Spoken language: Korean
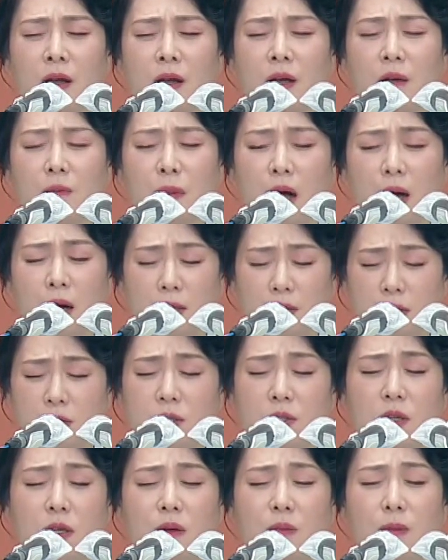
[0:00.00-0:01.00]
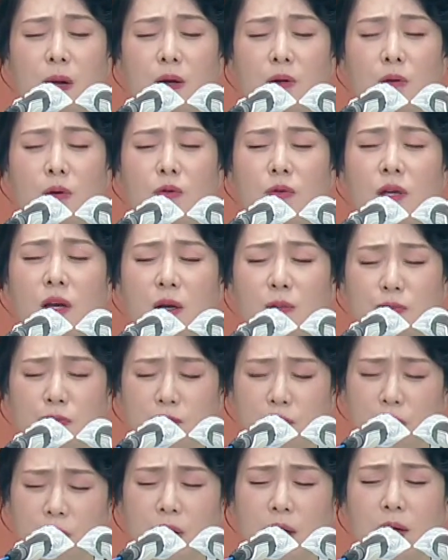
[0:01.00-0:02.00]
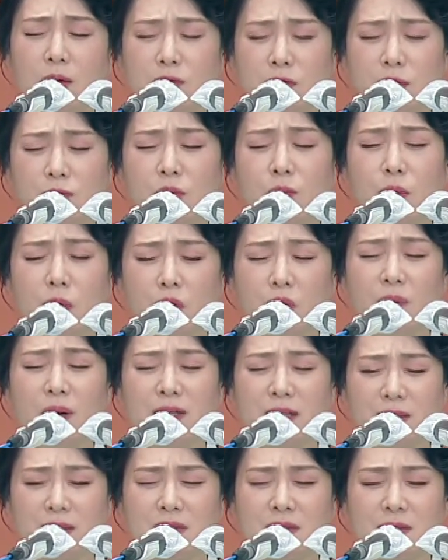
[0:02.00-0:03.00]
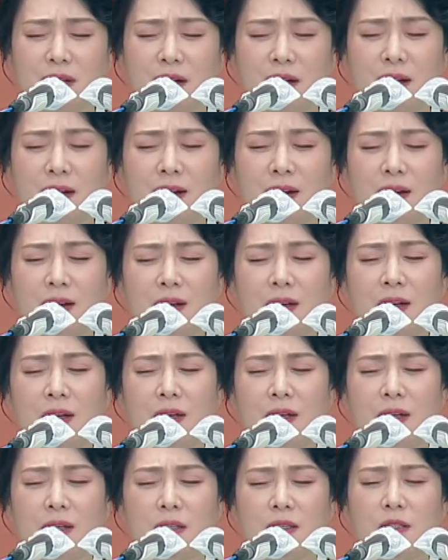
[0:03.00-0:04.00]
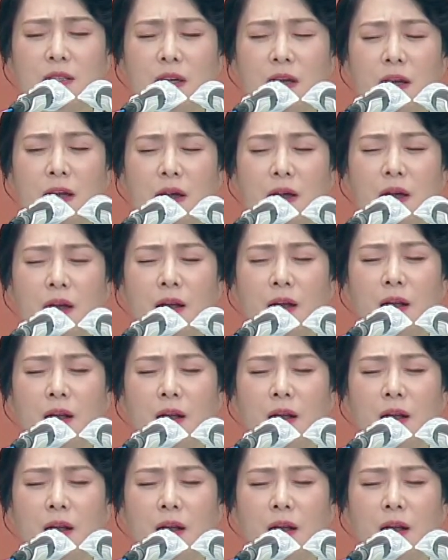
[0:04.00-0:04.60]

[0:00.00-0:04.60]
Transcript: 많이 지킴받고 우리가 부족하여서도 보호받았으나 이제